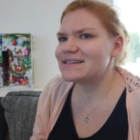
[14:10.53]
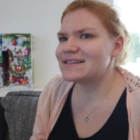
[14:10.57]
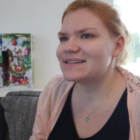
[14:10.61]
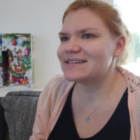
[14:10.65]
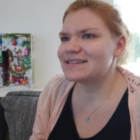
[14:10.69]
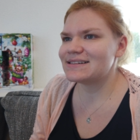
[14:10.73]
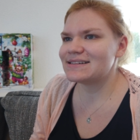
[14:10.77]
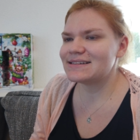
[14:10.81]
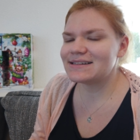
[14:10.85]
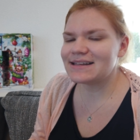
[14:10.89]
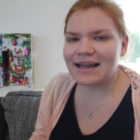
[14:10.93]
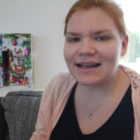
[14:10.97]
Es
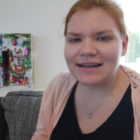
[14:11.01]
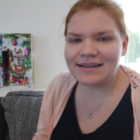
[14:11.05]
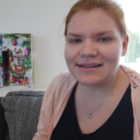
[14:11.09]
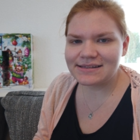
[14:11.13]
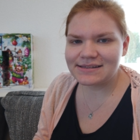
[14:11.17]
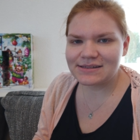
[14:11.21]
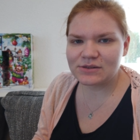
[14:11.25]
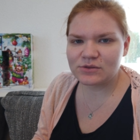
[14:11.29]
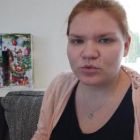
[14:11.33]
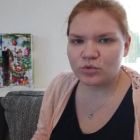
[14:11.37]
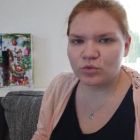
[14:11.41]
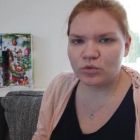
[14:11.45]
ist alles
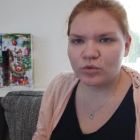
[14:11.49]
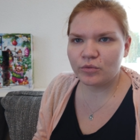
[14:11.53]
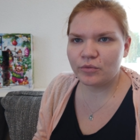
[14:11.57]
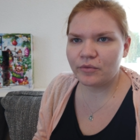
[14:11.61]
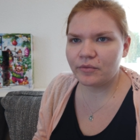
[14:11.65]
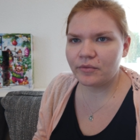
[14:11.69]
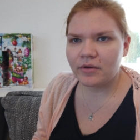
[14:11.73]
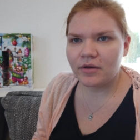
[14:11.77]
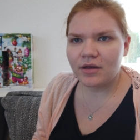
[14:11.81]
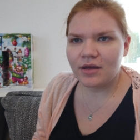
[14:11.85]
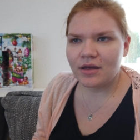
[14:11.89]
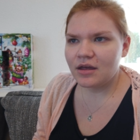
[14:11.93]
so
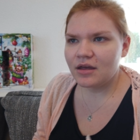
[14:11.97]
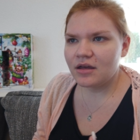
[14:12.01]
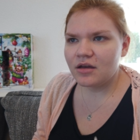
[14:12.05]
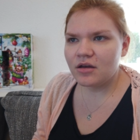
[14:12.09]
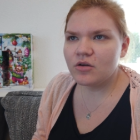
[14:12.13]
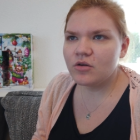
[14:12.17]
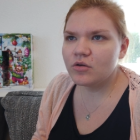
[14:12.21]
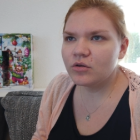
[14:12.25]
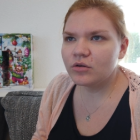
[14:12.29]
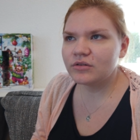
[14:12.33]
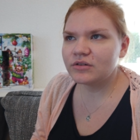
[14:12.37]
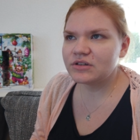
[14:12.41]

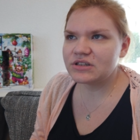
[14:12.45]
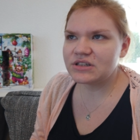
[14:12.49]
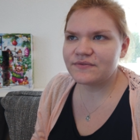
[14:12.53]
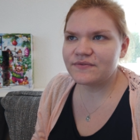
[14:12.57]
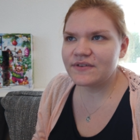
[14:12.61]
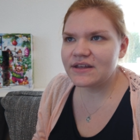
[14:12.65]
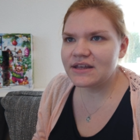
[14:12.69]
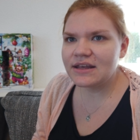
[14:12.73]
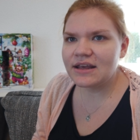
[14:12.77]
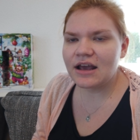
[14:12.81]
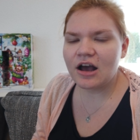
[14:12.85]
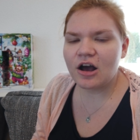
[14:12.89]

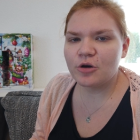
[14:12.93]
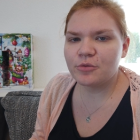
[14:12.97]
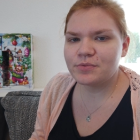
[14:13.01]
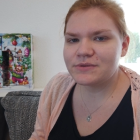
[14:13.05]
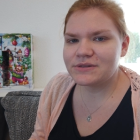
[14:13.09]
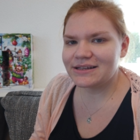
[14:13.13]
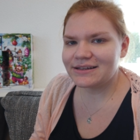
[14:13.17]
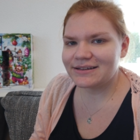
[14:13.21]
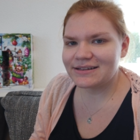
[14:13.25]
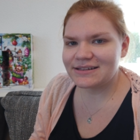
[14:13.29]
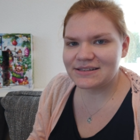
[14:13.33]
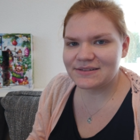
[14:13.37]
irgendwie.
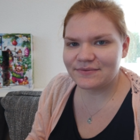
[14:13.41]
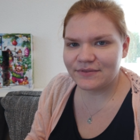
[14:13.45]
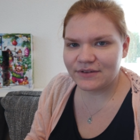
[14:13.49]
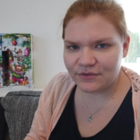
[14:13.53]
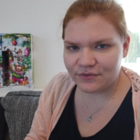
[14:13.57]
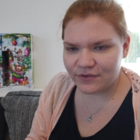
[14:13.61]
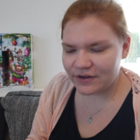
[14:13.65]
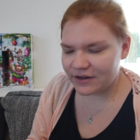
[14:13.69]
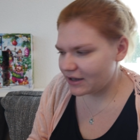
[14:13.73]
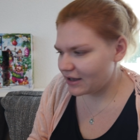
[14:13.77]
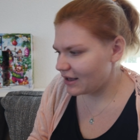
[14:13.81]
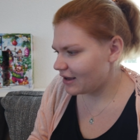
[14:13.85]
Hauptsache, es wird
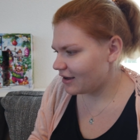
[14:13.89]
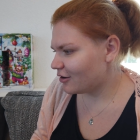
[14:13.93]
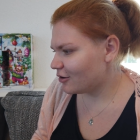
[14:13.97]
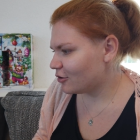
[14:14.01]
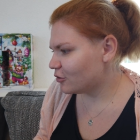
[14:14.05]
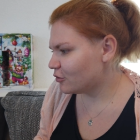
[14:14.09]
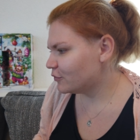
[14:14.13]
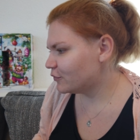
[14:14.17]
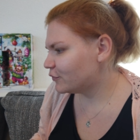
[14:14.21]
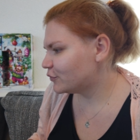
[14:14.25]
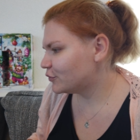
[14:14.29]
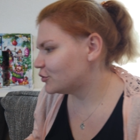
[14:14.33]

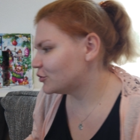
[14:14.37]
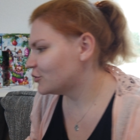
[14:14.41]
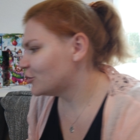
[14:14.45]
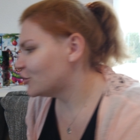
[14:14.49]
verkauft.